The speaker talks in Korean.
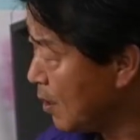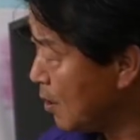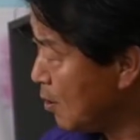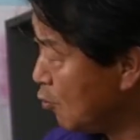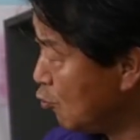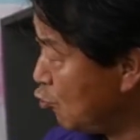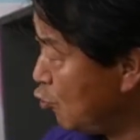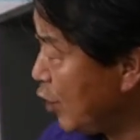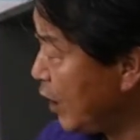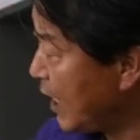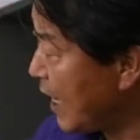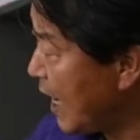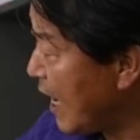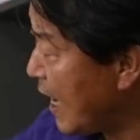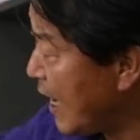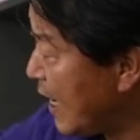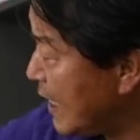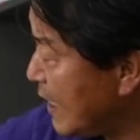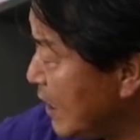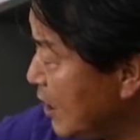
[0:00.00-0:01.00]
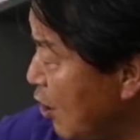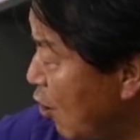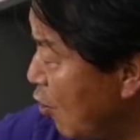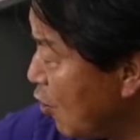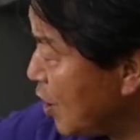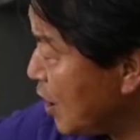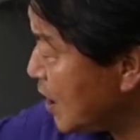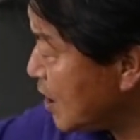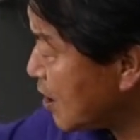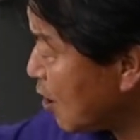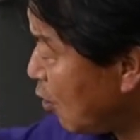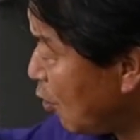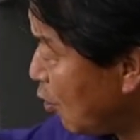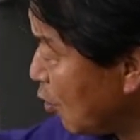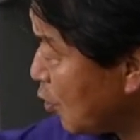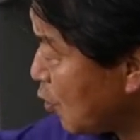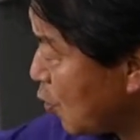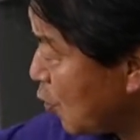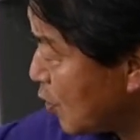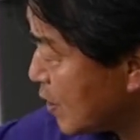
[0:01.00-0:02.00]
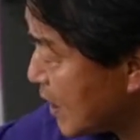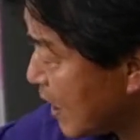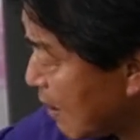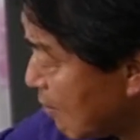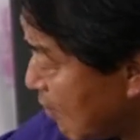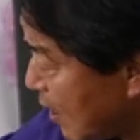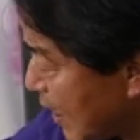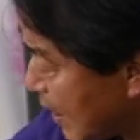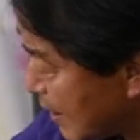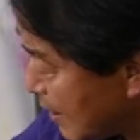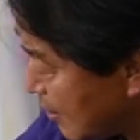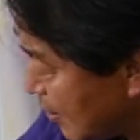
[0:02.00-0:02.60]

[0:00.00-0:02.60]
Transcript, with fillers: 우리가 여기서 얻고자 하는